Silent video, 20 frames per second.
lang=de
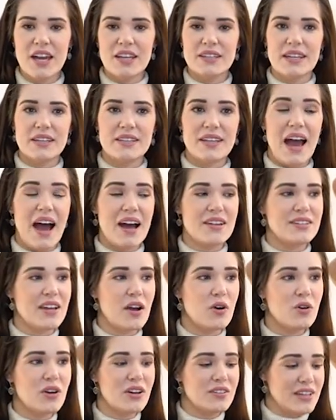der, der,
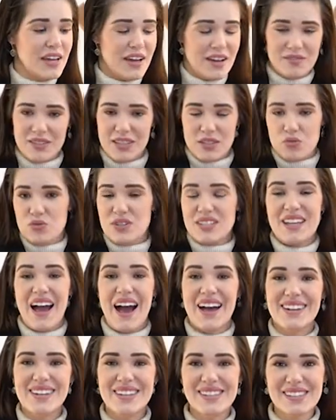der, der, dass du nicht
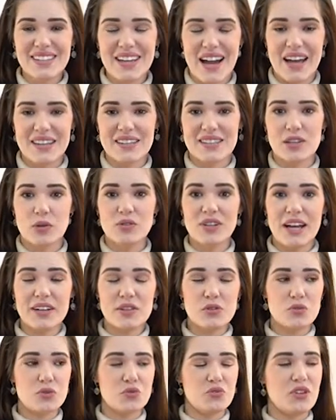handeln kannst, der
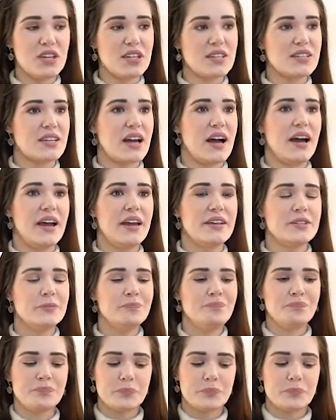Unhandlungsfähigkeit, Leistungsfähigkeit,